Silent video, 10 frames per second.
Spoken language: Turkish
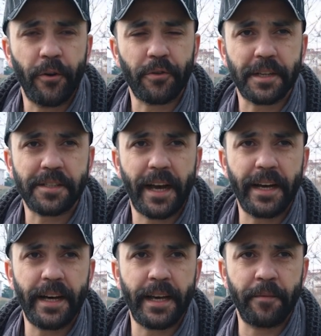Orta
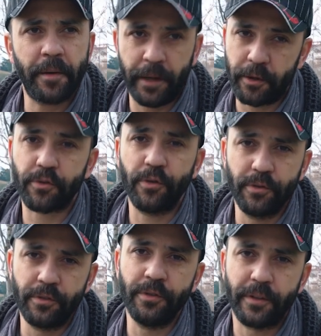sahaya Emre
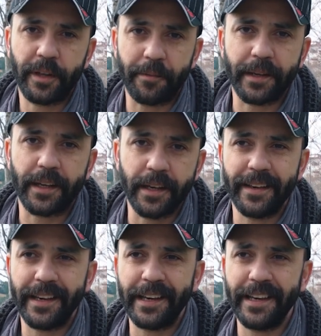Belezoğlu'nu tabii ki
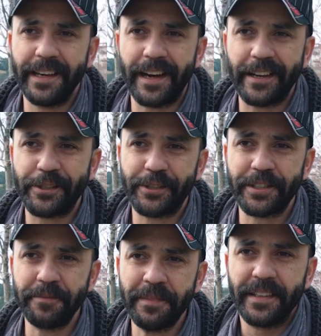e, yerleştiririm.